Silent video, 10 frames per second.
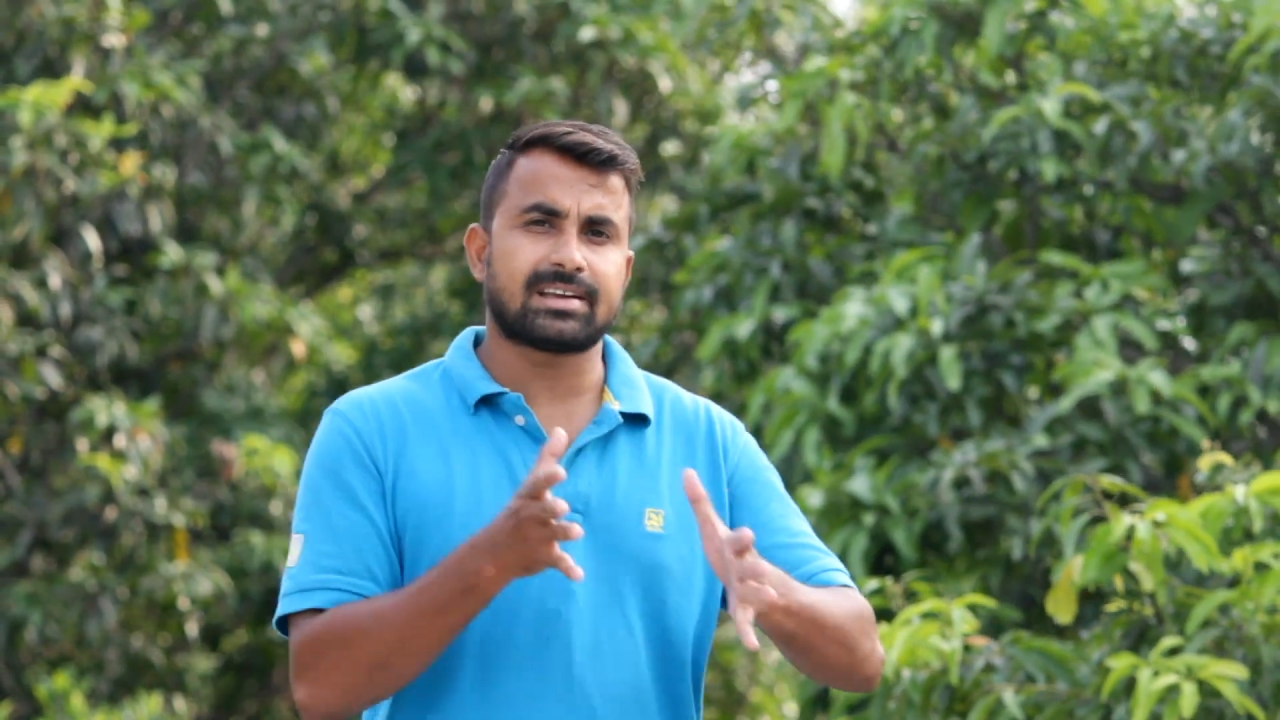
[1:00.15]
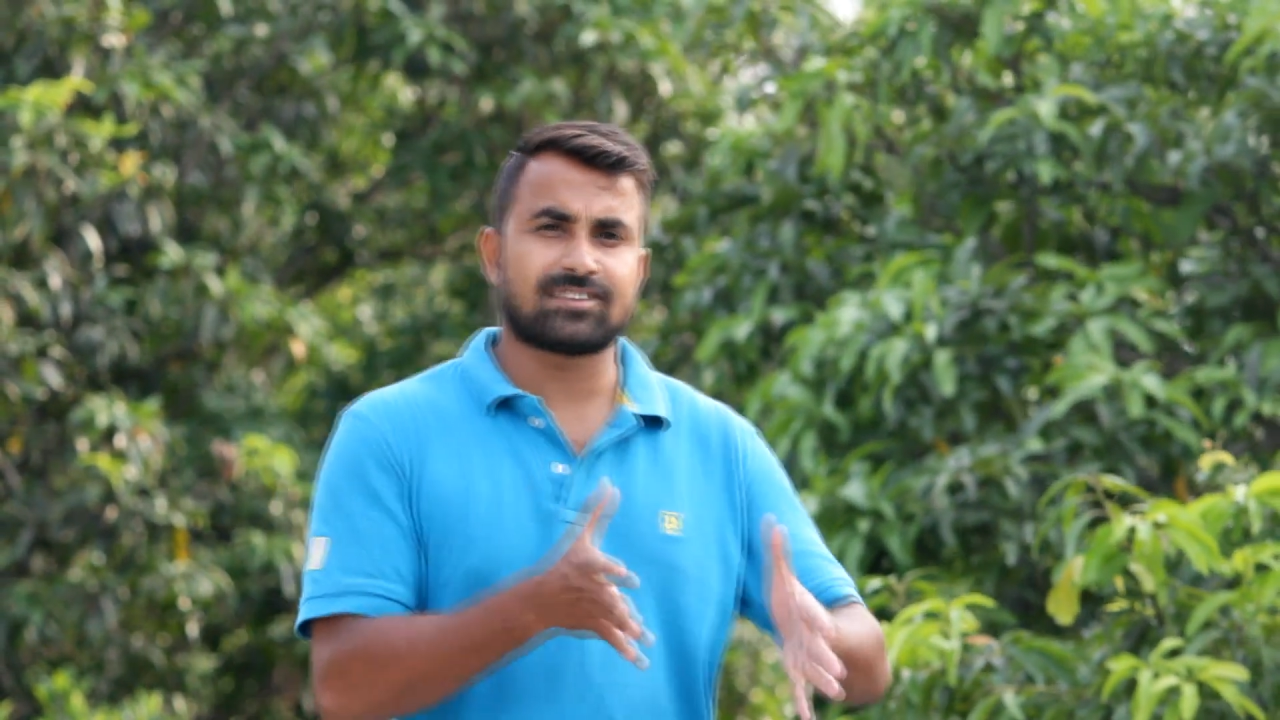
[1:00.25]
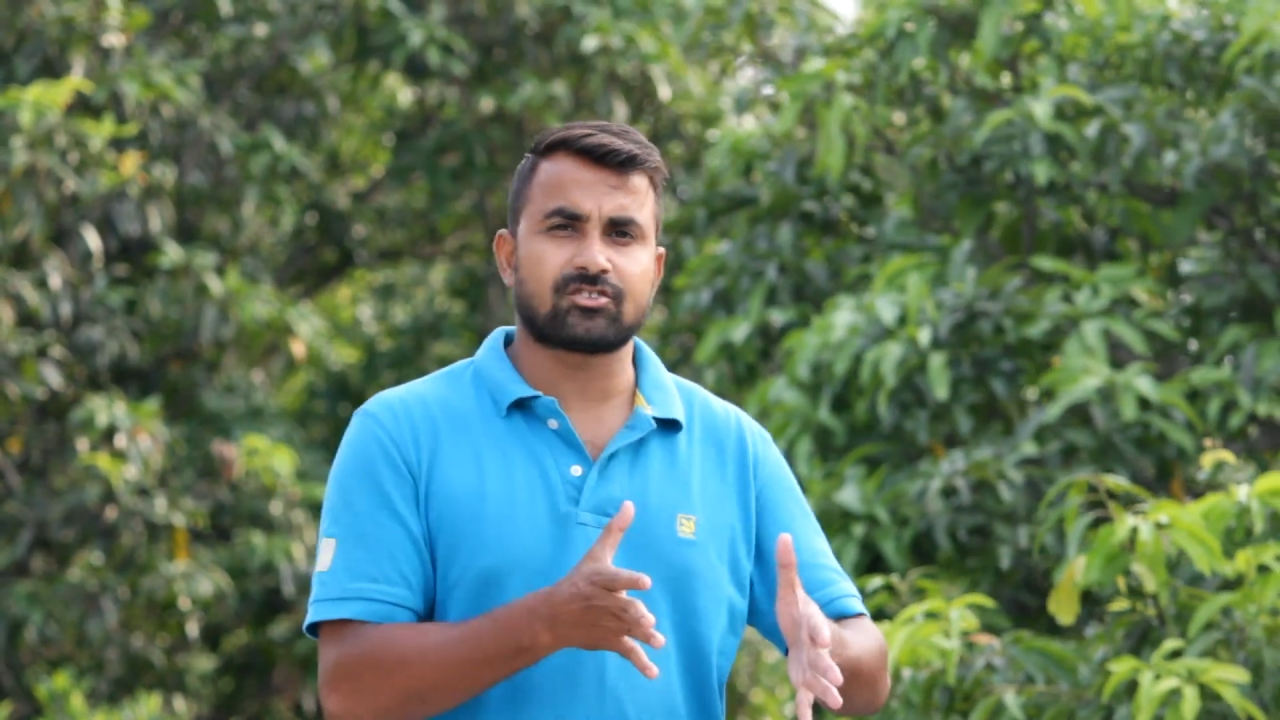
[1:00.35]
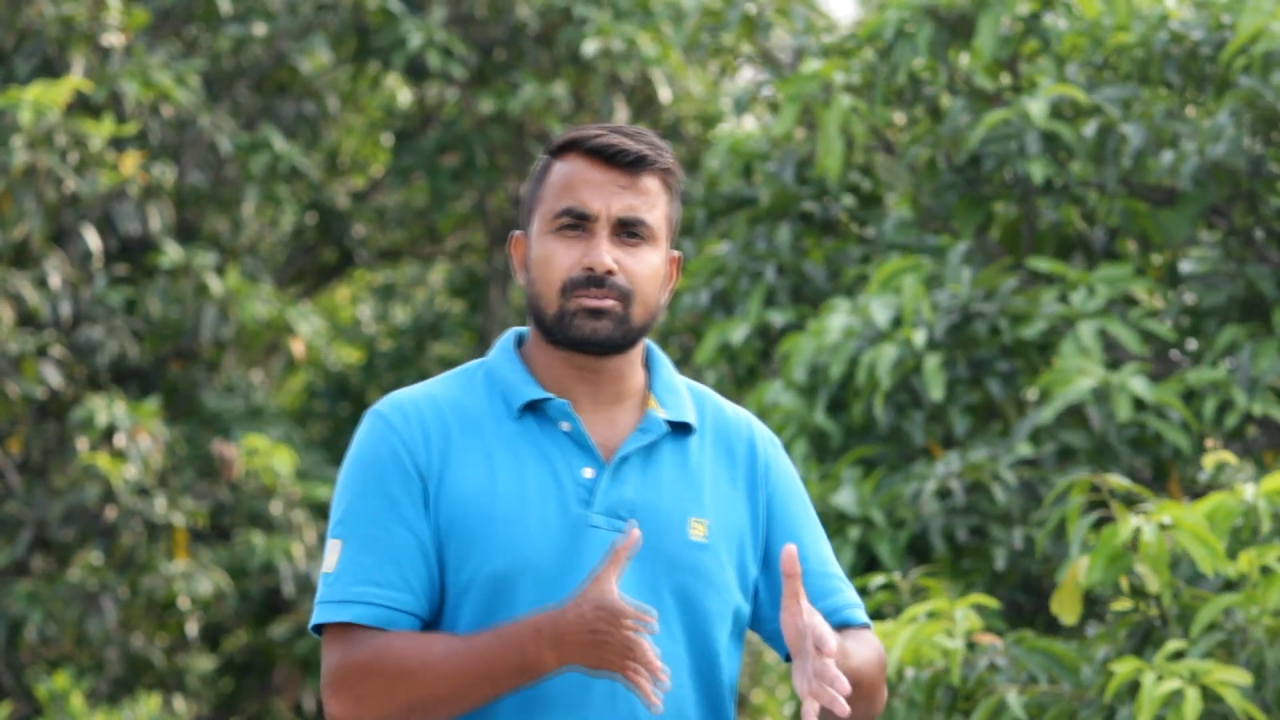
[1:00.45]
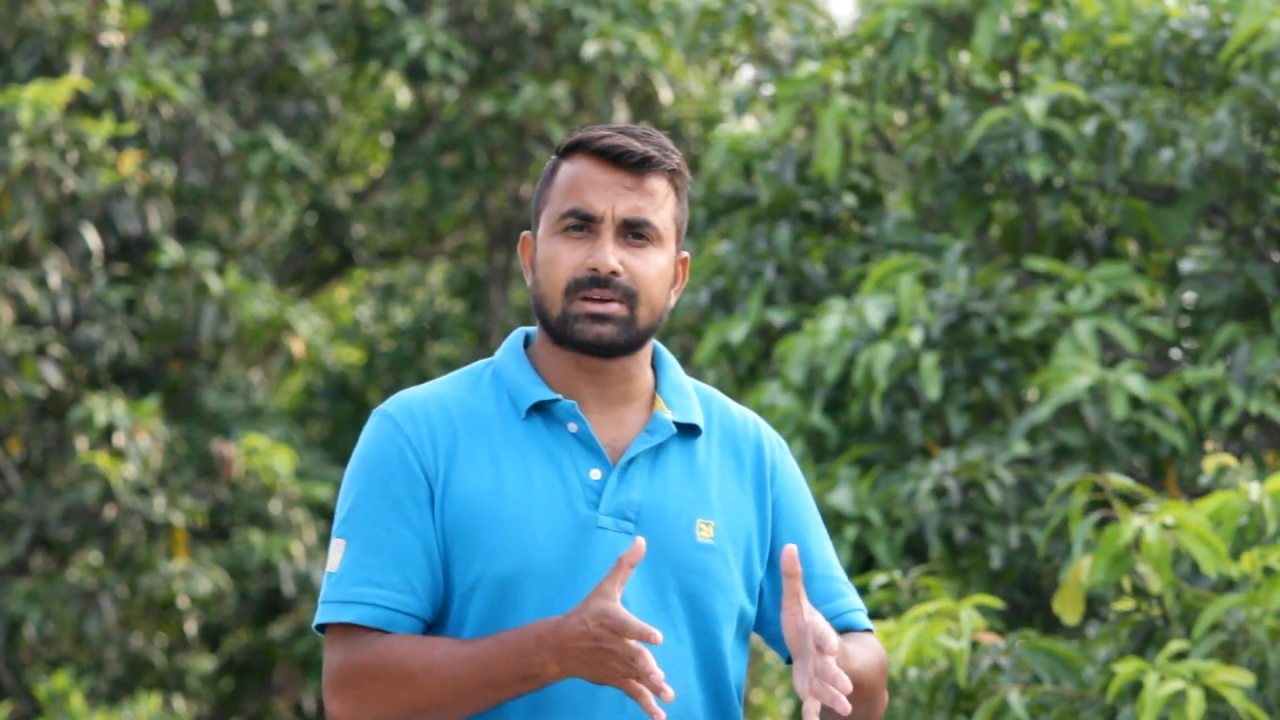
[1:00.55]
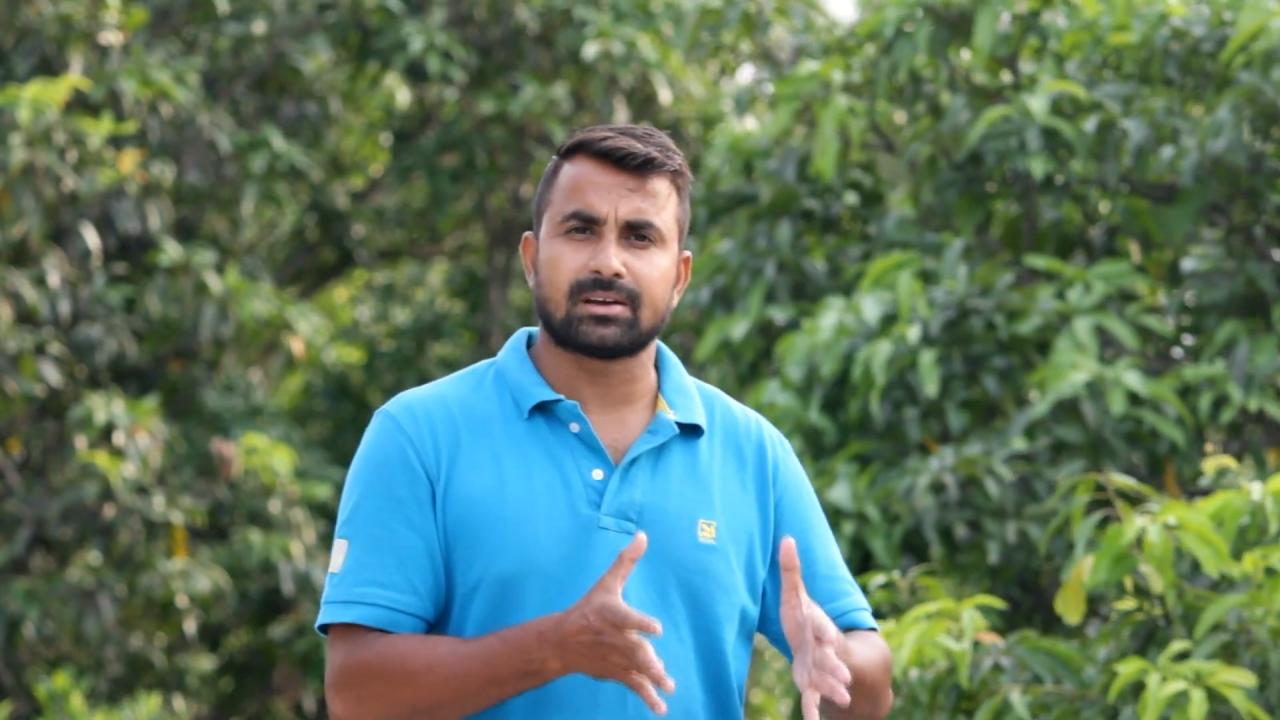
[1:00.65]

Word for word: टेस्टिंग भी